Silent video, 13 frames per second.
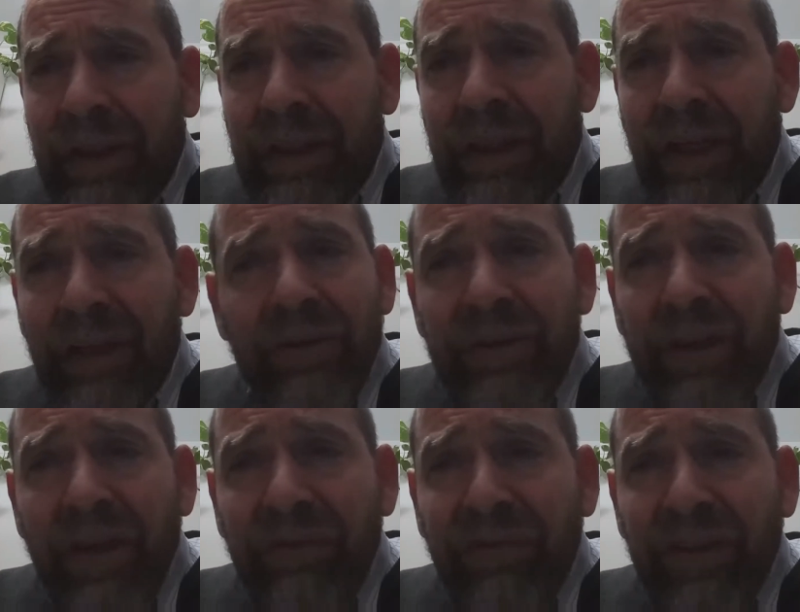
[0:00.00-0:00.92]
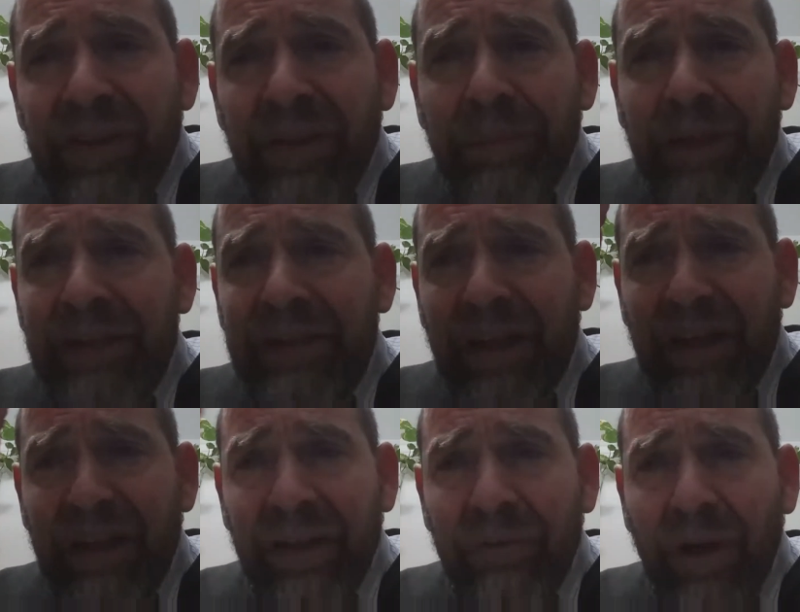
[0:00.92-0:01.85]
y él no tiene fuerza para
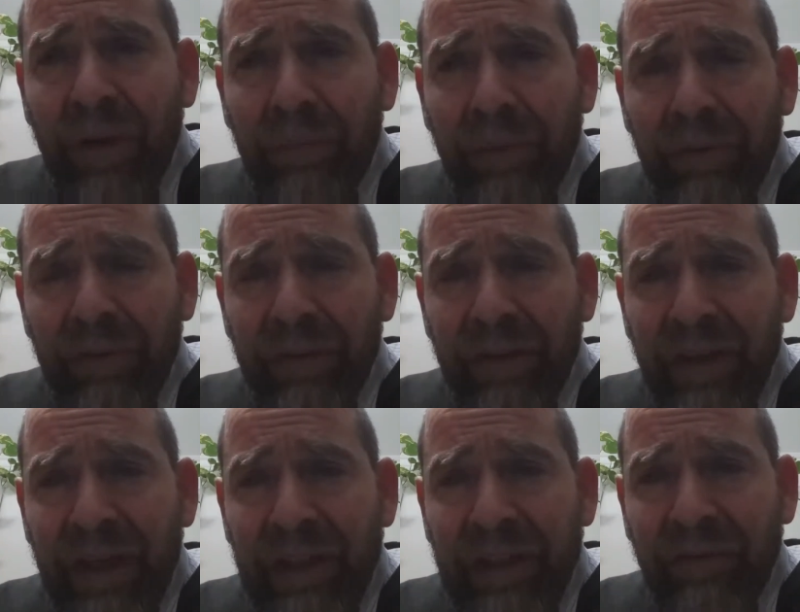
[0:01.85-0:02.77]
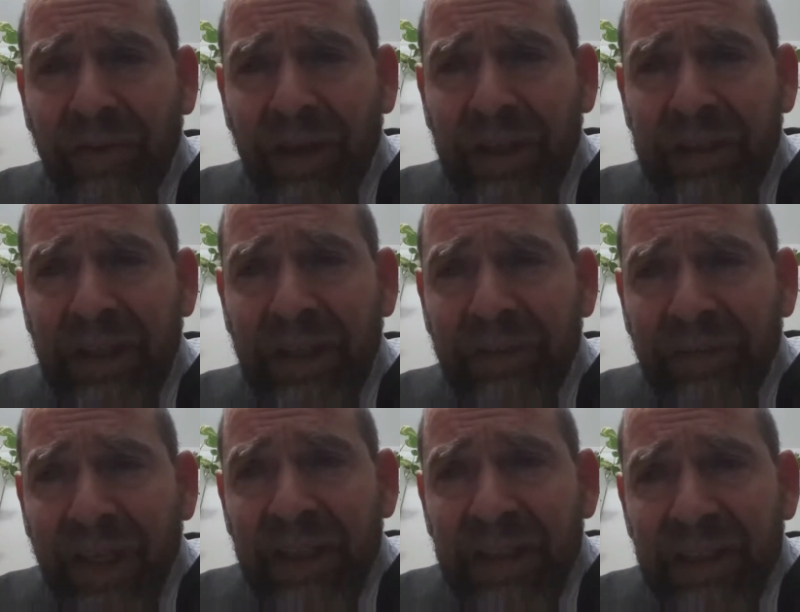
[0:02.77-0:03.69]
traer de nuevo al pueblo de Israel de vuelta.
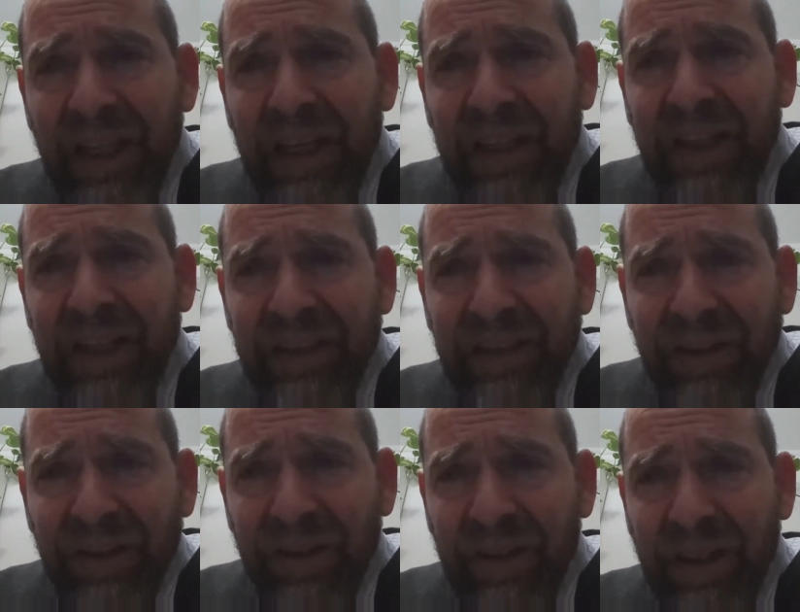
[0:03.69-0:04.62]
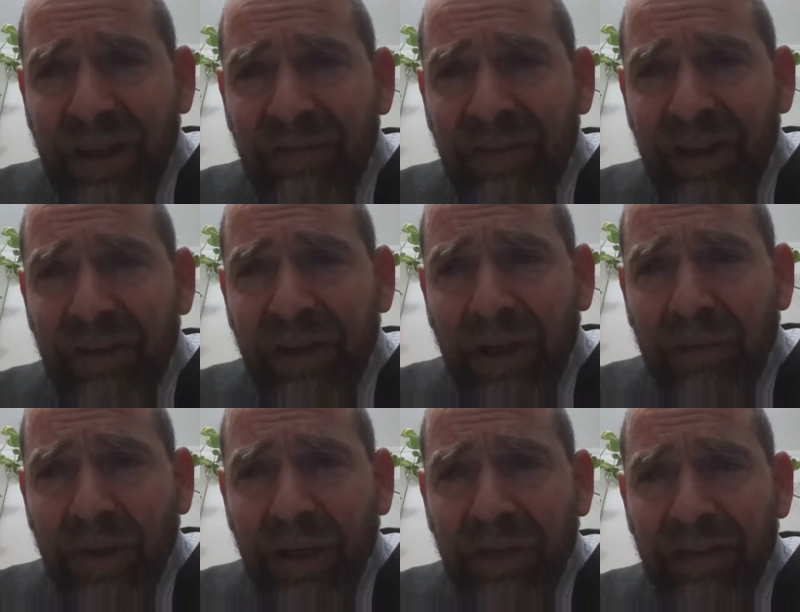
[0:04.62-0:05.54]
¿Este es el gran Dios que hablaron
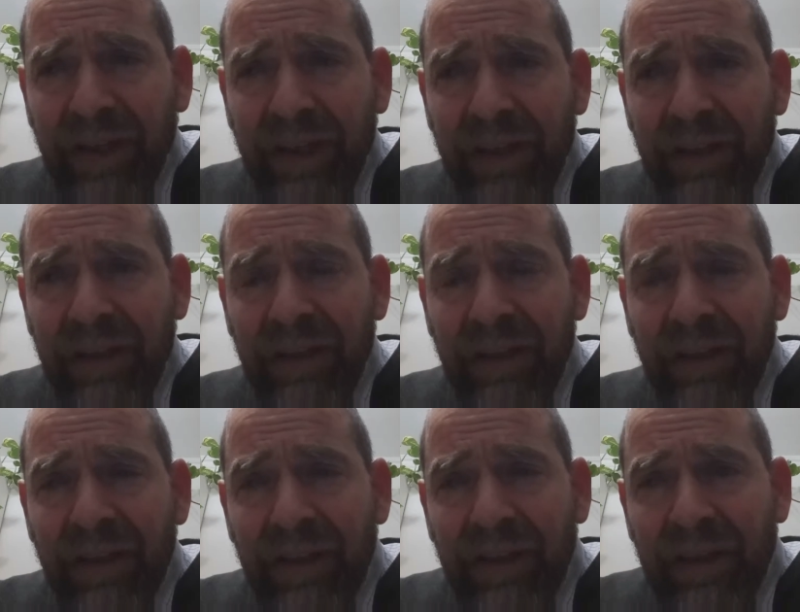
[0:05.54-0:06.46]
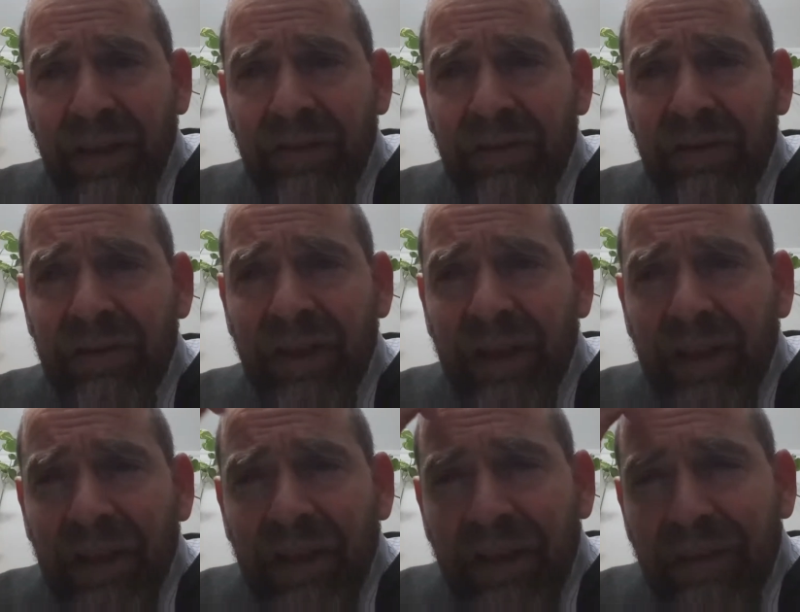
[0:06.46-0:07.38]
alguna vez? Entonces
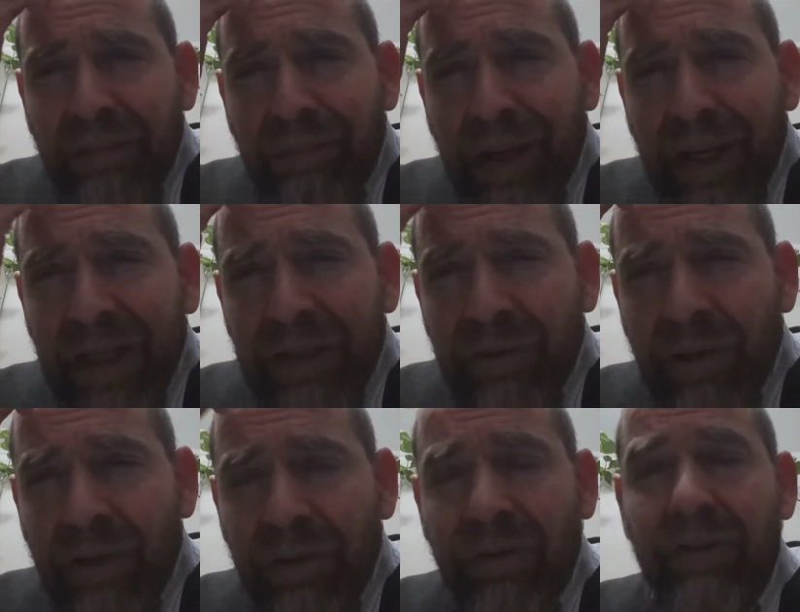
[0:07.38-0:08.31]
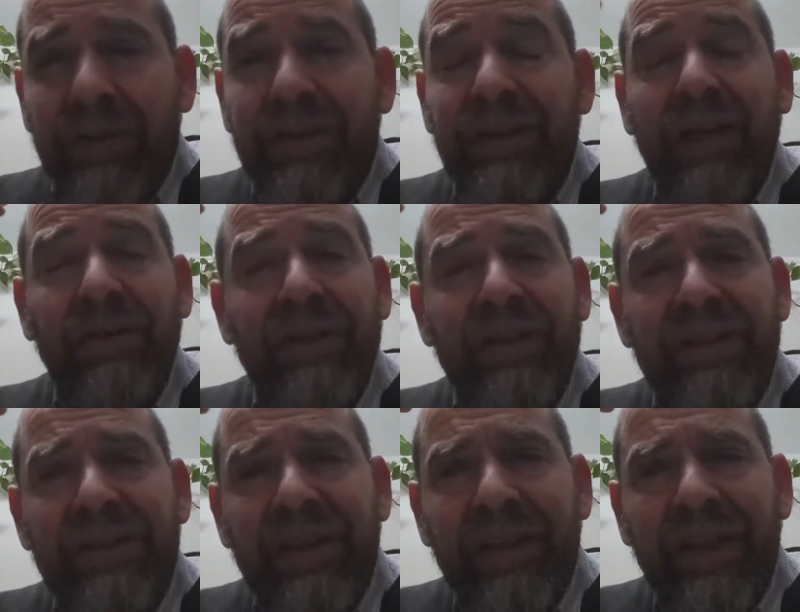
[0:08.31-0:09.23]
baja todo el honor. ¿Sabe lo que
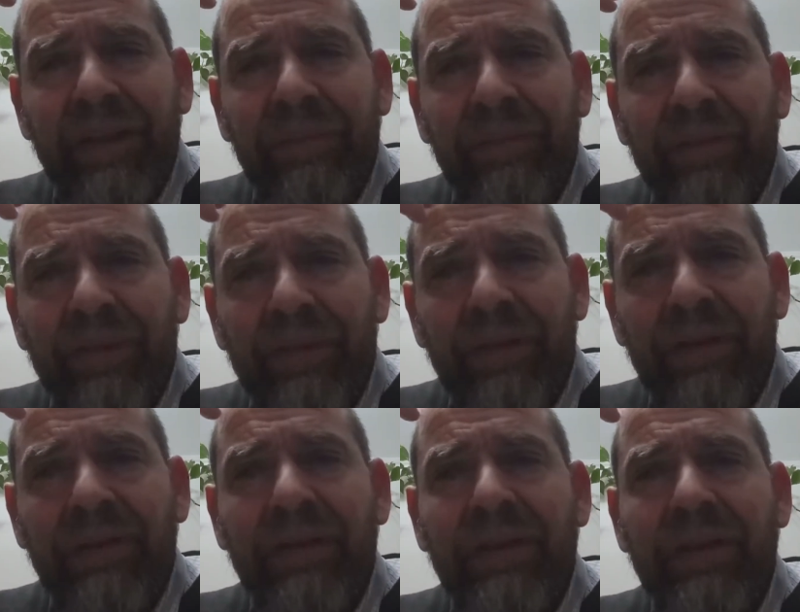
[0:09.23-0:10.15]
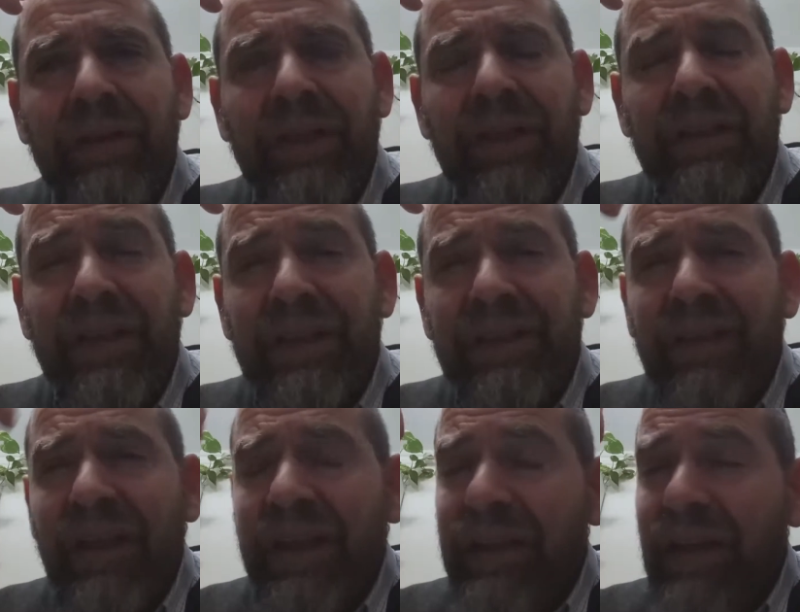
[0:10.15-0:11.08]
dice allá? En
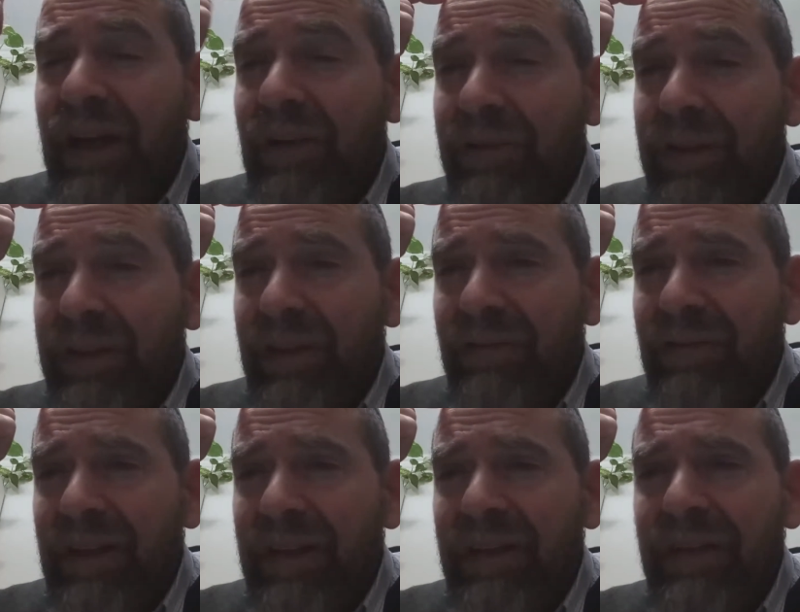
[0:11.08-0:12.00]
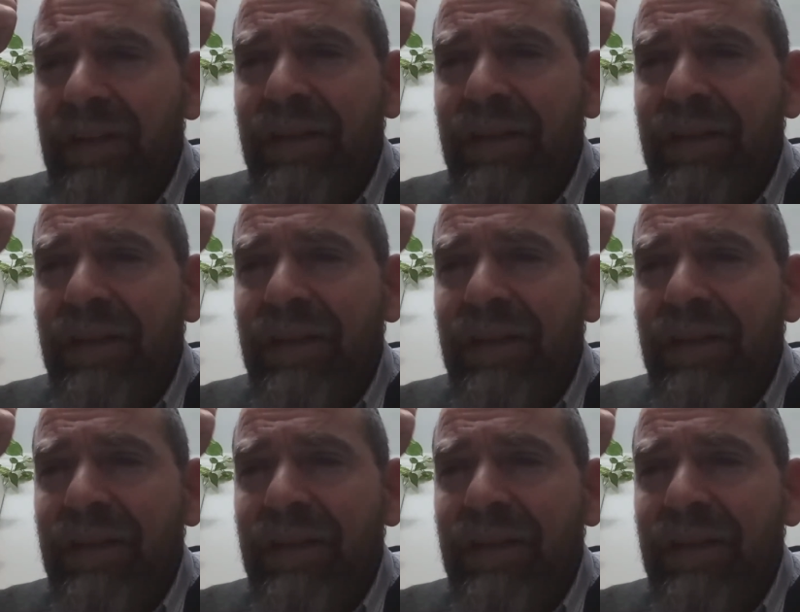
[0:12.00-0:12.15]
Yehezkel algo increíble.